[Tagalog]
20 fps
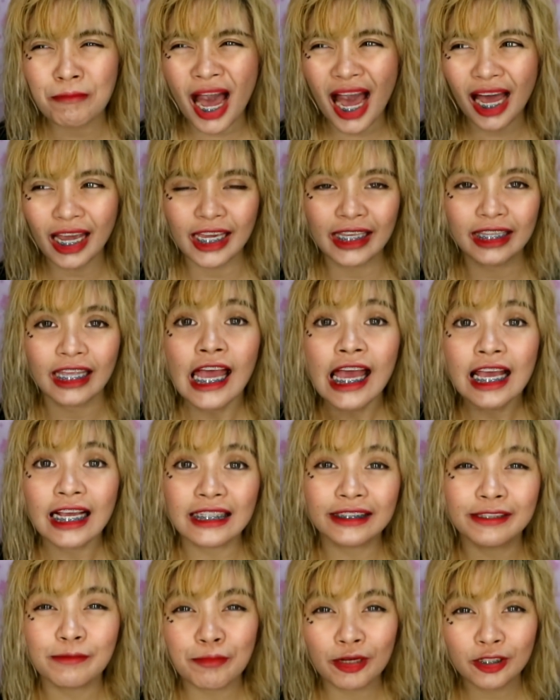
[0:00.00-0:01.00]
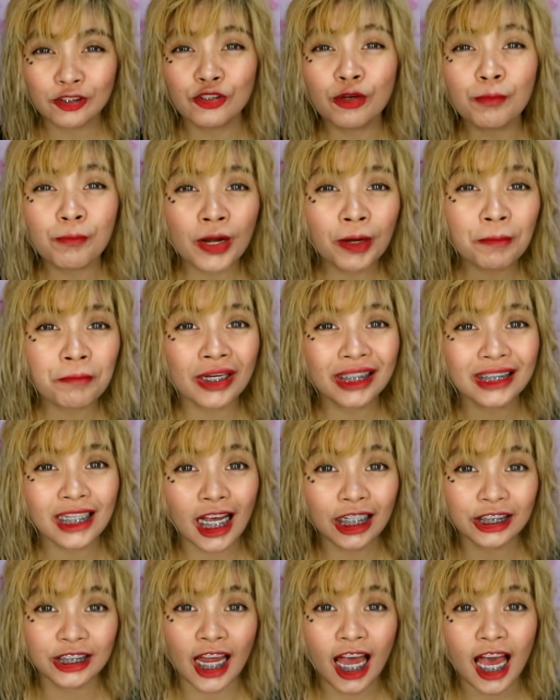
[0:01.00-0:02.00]
Bakit? Kasi pag super
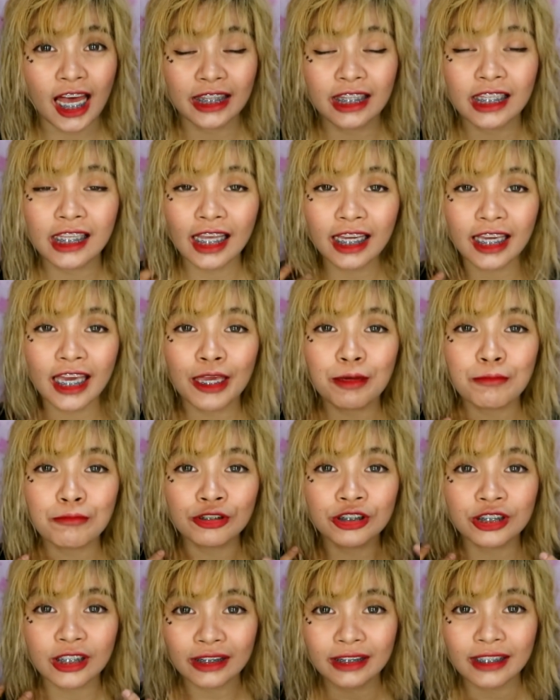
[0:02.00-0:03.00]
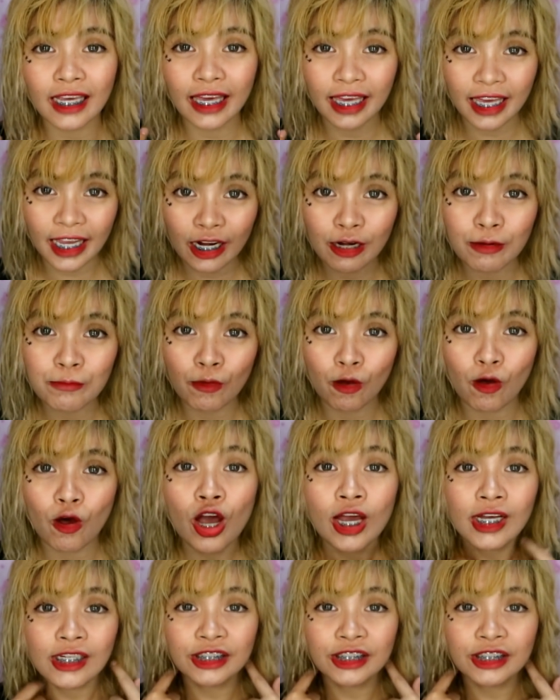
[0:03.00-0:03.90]
basa siya at nilagay mo siya sa hair mo,